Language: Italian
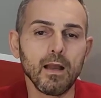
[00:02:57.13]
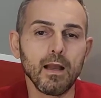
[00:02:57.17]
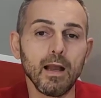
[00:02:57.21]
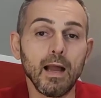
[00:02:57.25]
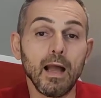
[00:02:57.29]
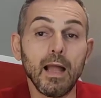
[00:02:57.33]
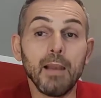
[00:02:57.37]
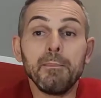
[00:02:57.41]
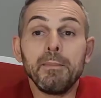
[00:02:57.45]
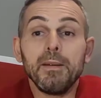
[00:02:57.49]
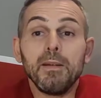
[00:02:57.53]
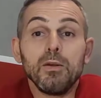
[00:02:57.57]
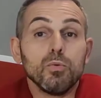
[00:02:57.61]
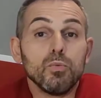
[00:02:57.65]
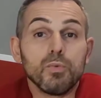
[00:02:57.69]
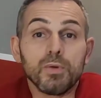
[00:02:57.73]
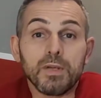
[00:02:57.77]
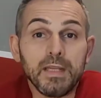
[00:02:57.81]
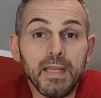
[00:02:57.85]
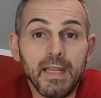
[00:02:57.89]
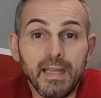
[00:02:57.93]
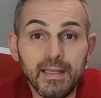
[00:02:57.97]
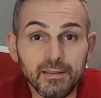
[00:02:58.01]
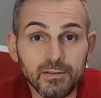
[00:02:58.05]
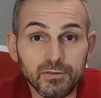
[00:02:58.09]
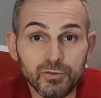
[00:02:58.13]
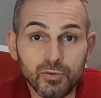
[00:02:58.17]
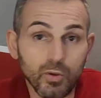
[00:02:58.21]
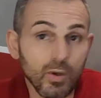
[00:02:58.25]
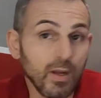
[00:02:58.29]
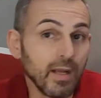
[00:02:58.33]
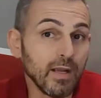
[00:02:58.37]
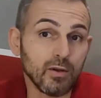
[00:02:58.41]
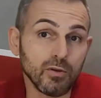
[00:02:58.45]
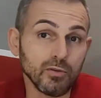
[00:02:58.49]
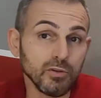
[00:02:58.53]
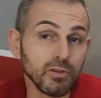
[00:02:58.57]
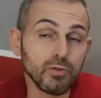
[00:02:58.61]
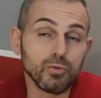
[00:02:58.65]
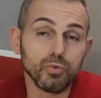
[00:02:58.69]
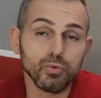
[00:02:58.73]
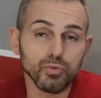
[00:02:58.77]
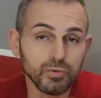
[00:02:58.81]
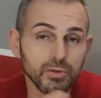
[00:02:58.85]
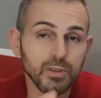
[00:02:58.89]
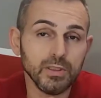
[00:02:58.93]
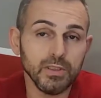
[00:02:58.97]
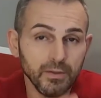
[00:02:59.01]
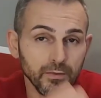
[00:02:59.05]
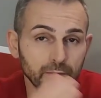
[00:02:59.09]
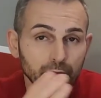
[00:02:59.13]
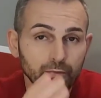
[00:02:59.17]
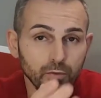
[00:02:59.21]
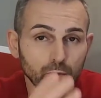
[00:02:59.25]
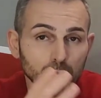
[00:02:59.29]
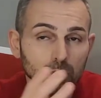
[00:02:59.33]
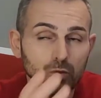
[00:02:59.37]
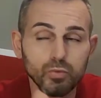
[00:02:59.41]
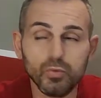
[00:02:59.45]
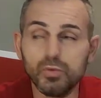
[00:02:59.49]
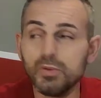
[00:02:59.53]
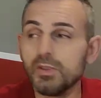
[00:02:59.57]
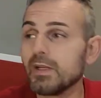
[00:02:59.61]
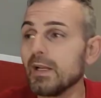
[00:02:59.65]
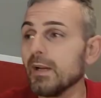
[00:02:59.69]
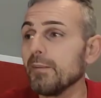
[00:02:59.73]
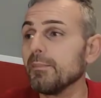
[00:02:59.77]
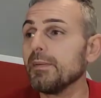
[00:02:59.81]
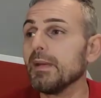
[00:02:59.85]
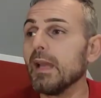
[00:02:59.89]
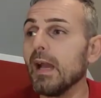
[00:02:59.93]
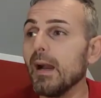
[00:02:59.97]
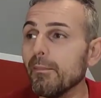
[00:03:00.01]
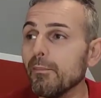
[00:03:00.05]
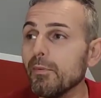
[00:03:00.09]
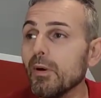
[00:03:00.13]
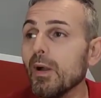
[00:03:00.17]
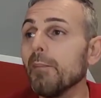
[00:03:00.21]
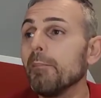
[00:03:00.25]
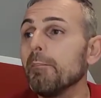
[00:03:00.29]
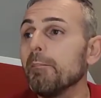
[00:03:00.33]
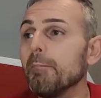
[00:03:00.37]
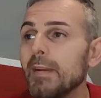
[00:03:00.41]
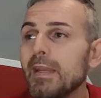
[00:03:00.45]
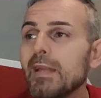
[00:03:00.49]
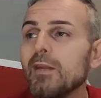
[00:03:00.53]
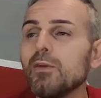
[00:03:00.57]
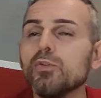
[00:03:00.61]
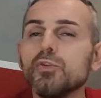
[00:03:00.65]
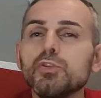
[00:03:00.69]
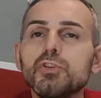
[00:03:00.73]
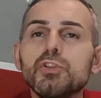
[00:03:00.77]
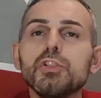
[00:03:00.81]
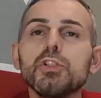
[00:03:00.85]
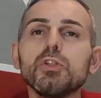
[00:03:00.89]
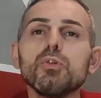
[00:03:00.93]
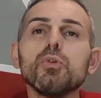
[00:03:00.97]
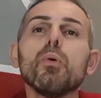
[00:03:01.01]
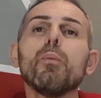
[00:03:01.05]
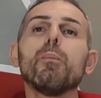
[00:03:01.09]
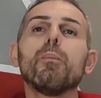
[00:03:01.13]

almeno un rientro ecco, di tutti gli infortuni che abbiamo, almeno Giroud.